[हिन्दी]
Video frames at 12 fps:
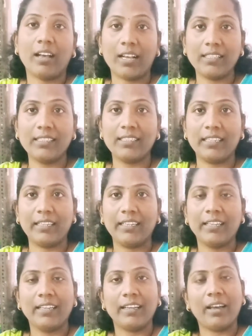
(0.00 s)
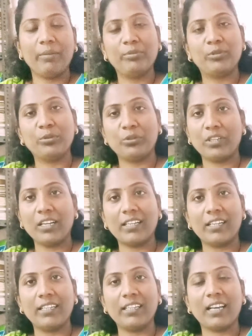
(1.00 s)
हाथ से अब दूसरा
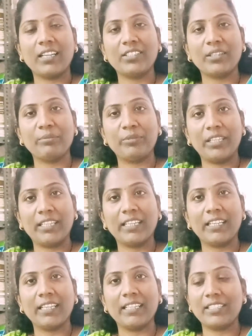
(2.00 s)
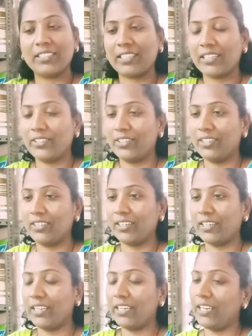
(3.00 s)
खंड आज हम देखेंगे जिसका
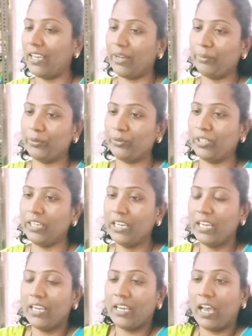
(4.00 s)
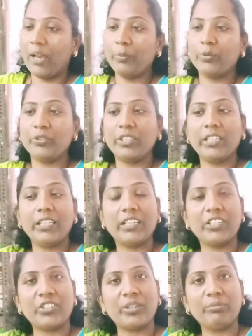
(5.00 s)
शीर्षक है आप हुदरी आप हुदरी
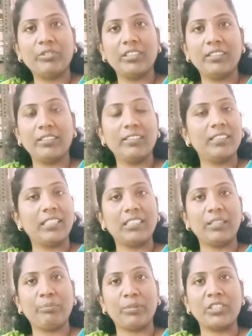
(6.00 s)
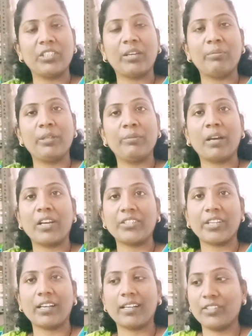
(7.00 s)
यह शब्द जैसे पंजाबी
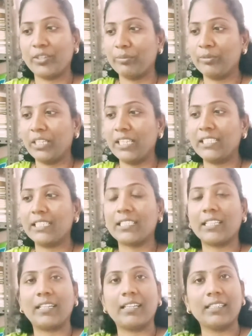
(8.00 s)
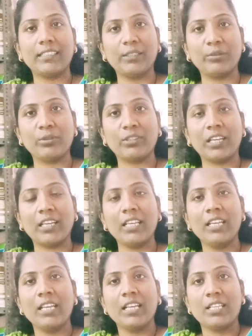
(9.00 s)
भाषा का शब्द है जिसका अर्थ होता है